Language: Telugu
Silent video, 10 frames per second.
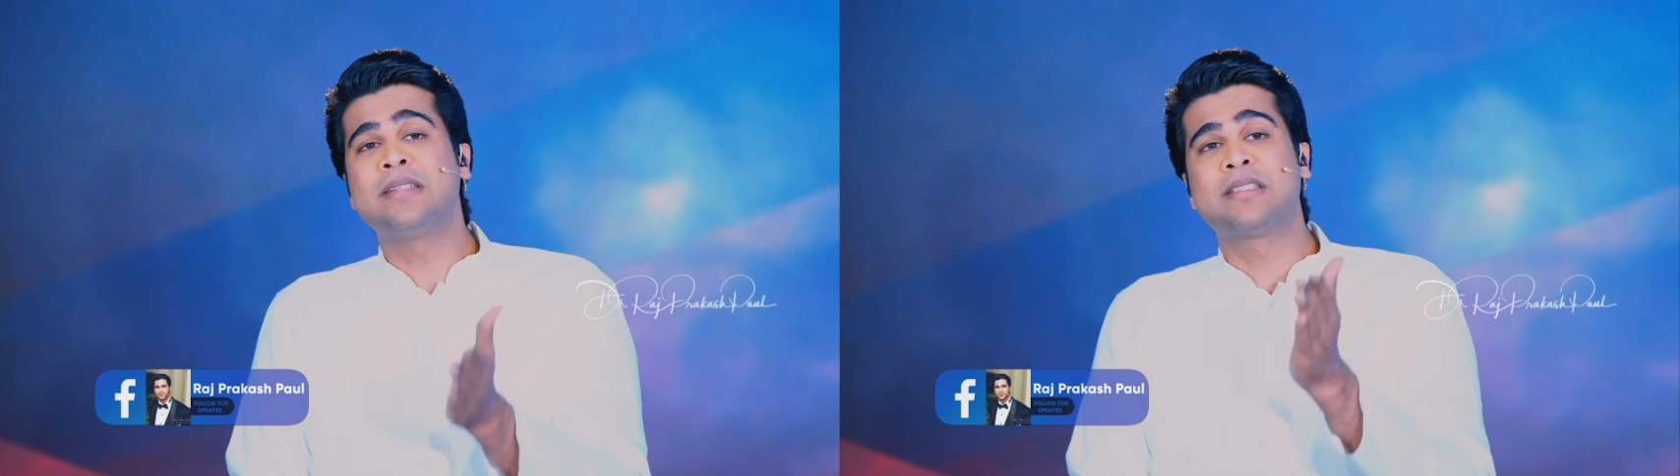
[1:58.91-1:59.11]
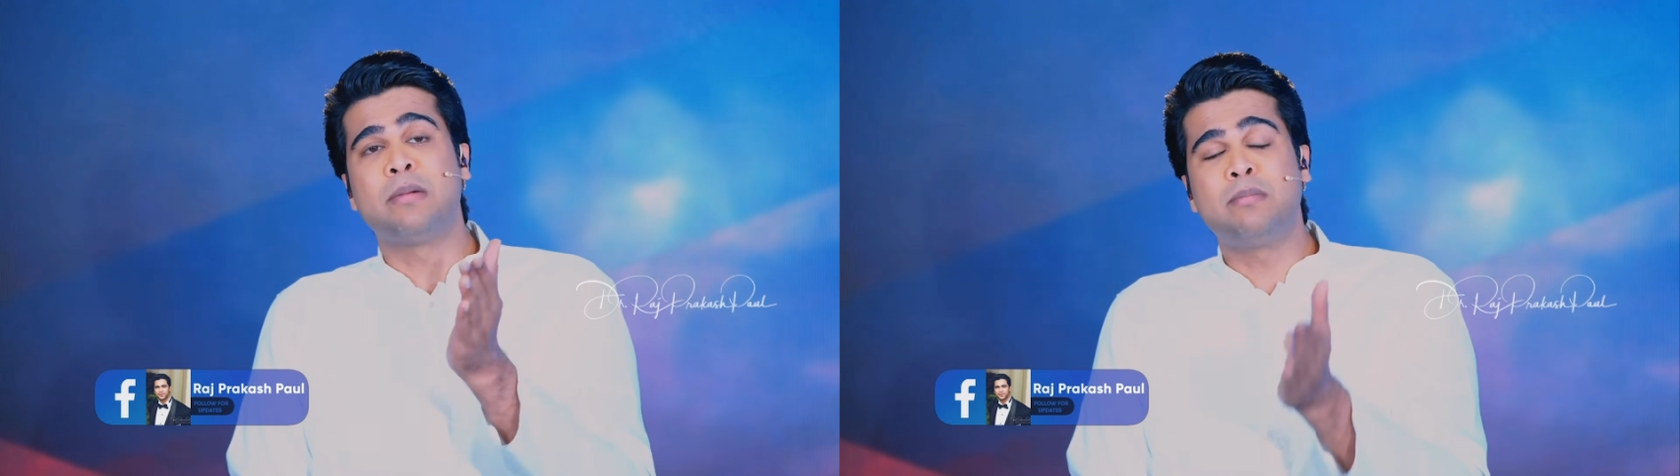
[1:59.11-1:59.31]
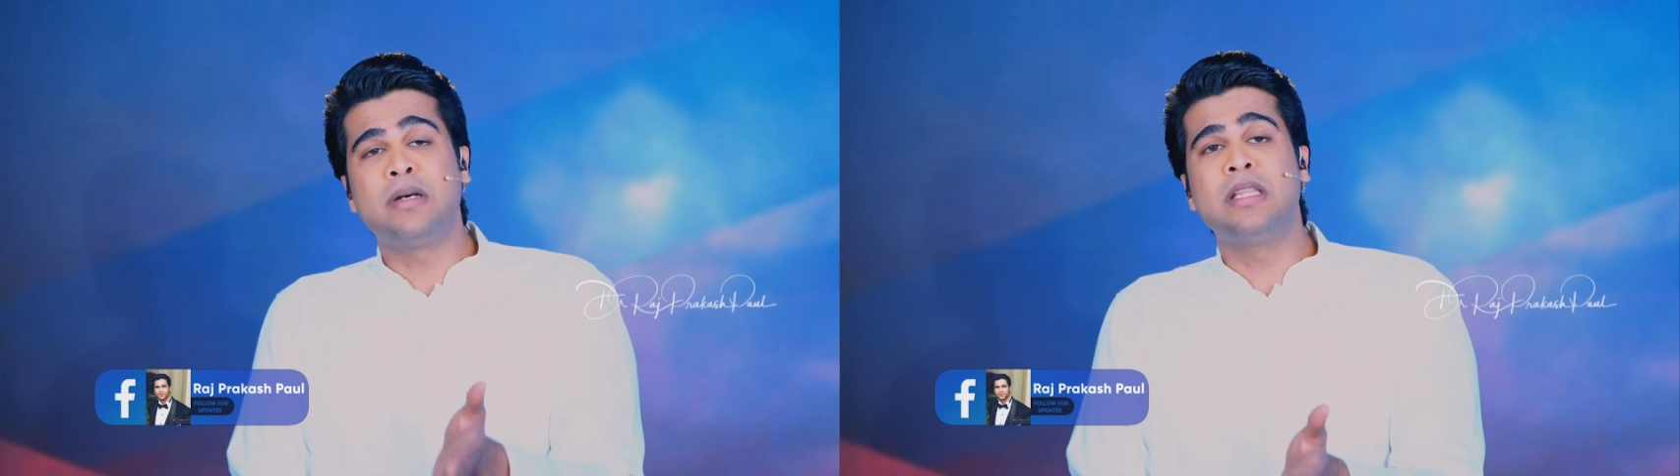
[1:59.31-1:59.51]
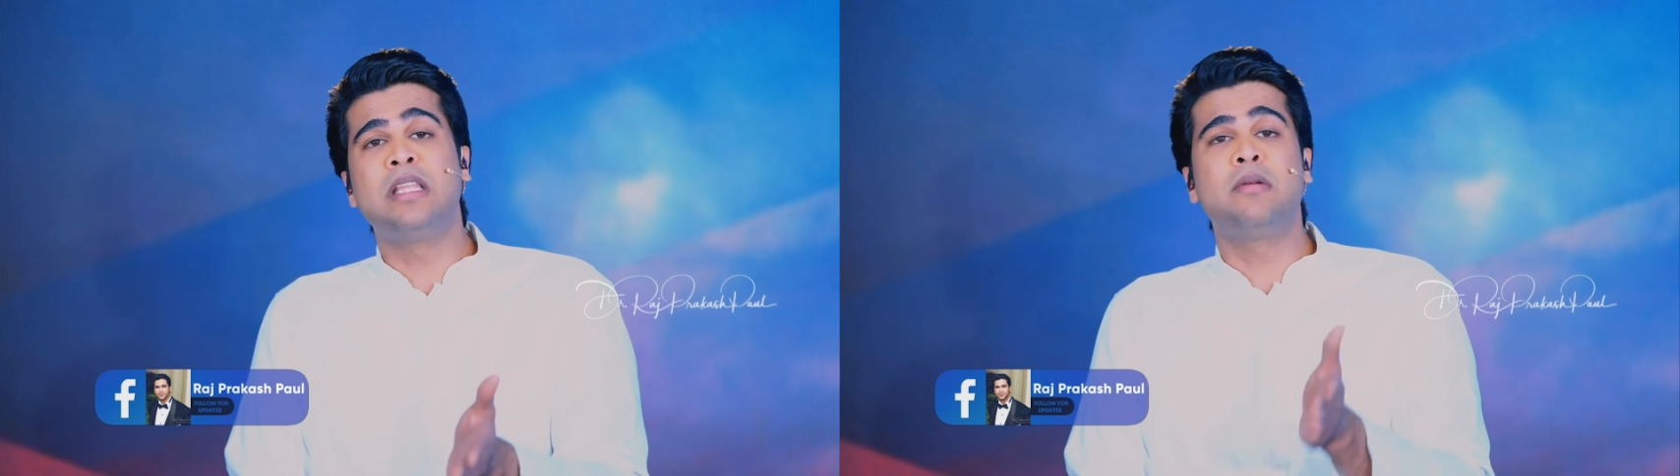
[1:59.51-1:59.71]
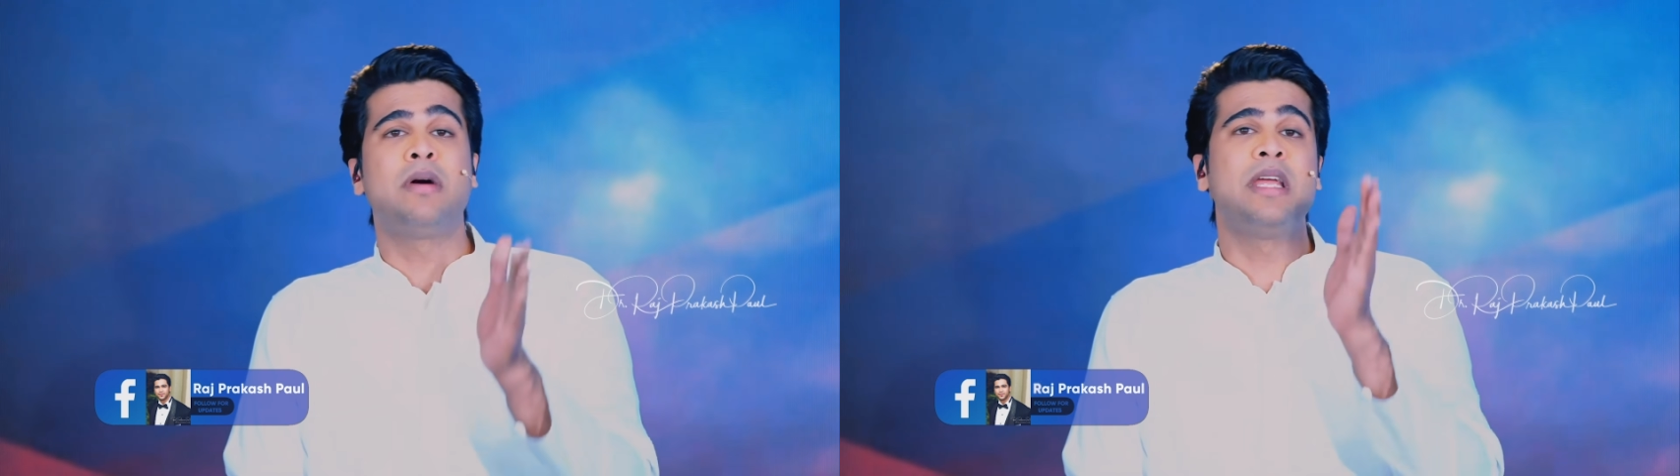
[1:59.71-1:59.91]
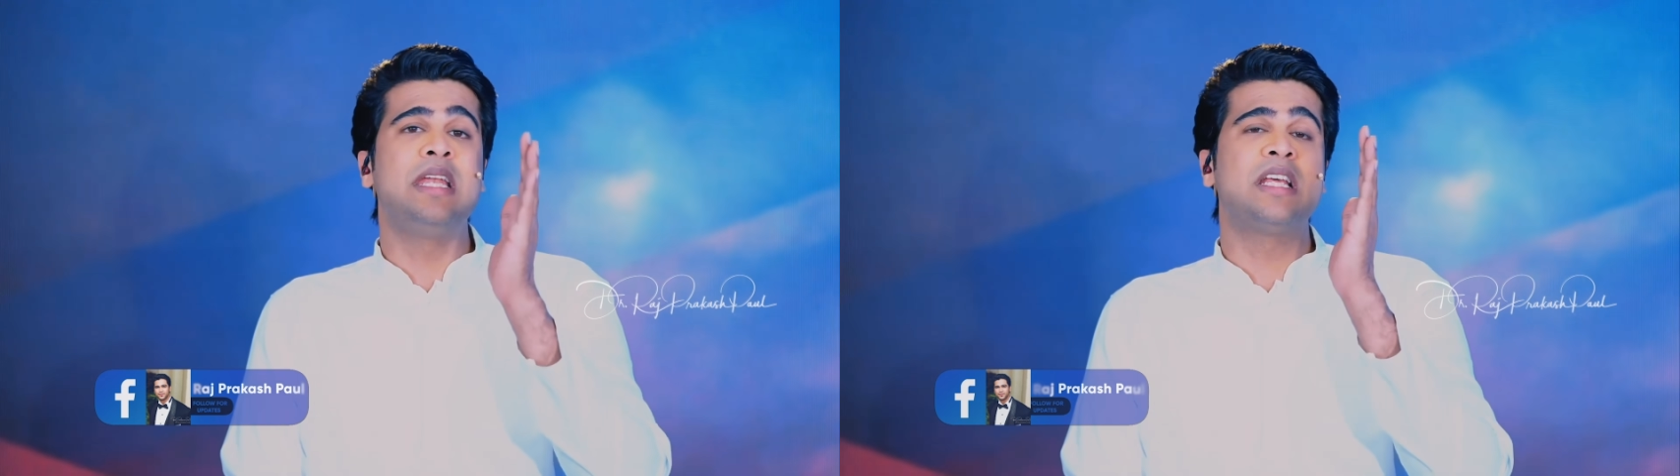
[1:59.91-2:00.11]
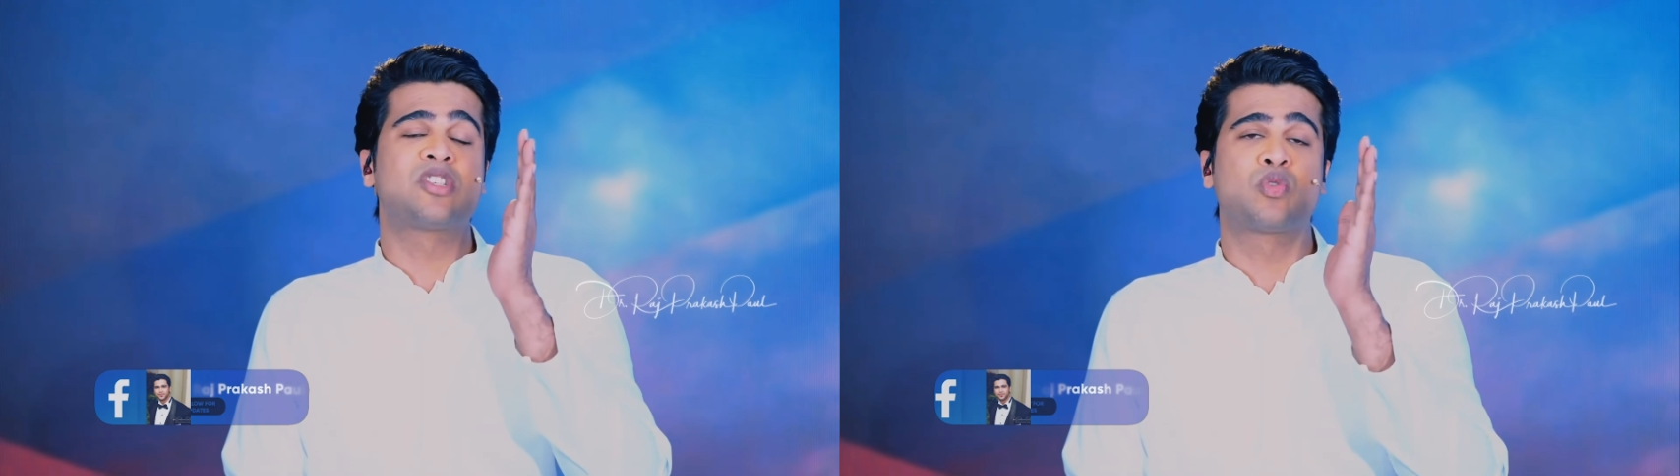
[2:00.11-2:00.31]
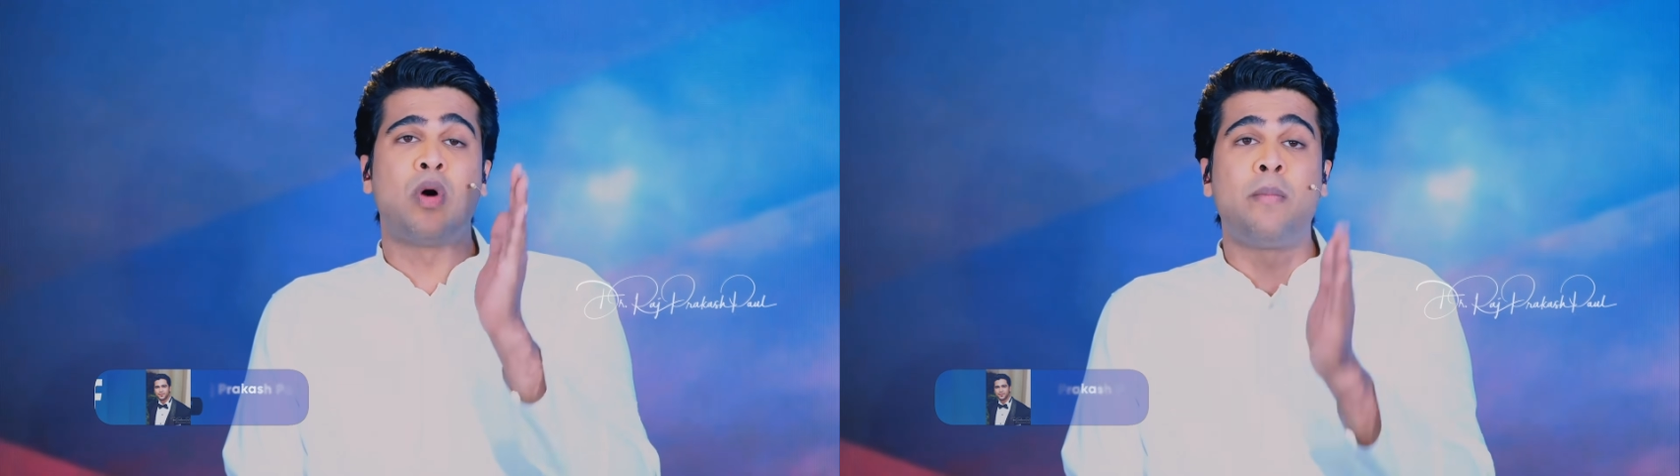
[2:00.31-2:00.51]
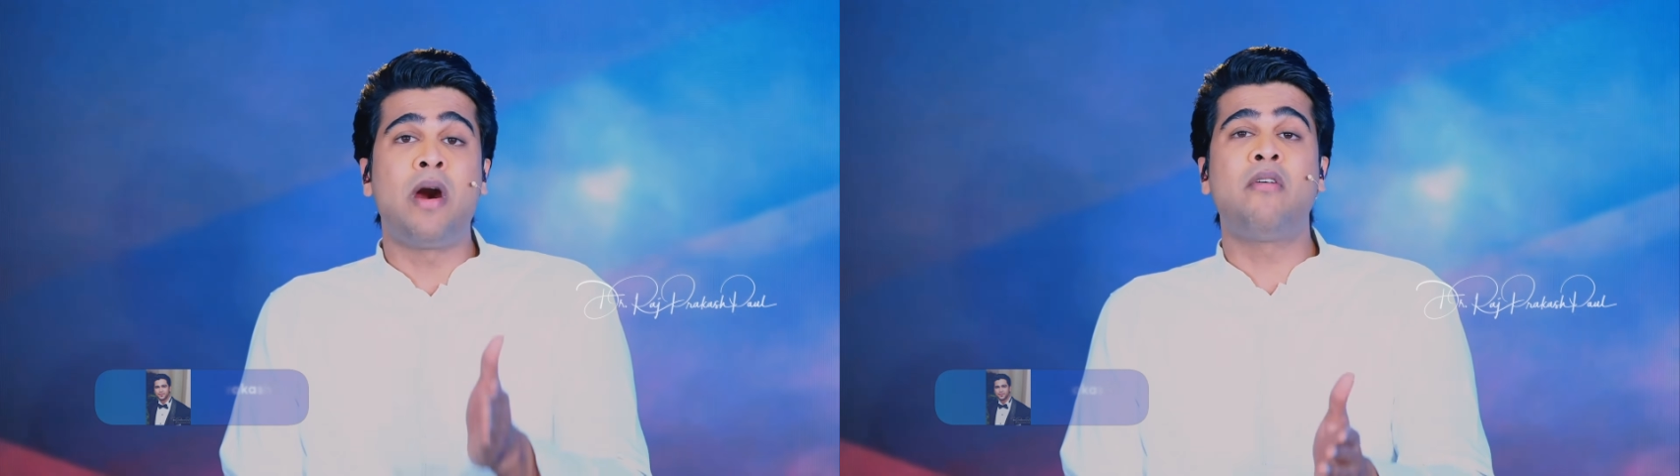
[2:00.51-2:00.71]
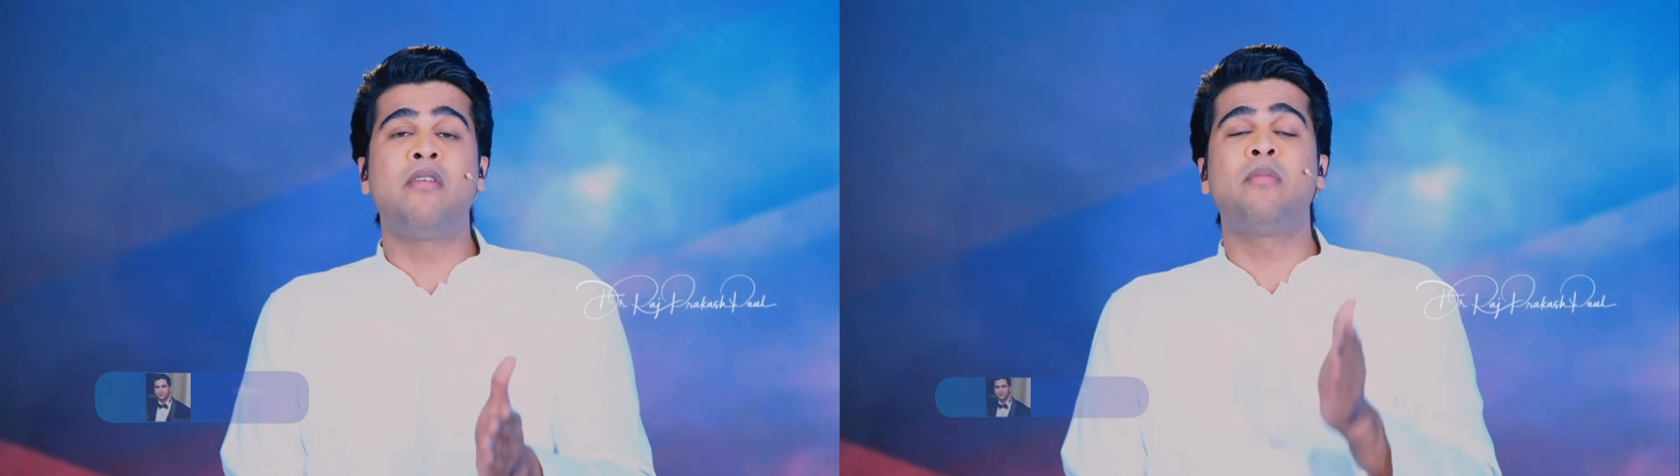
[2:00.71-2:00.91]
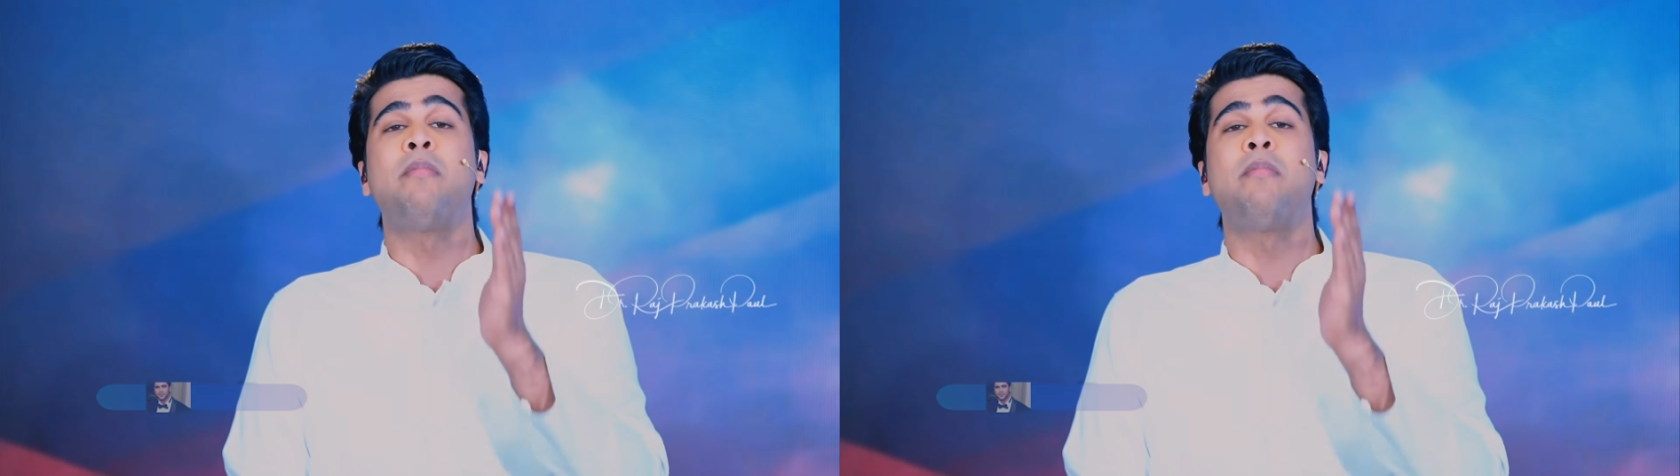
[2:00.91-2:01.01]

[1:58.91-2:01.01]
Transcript: సంబంధమైన స్వభావం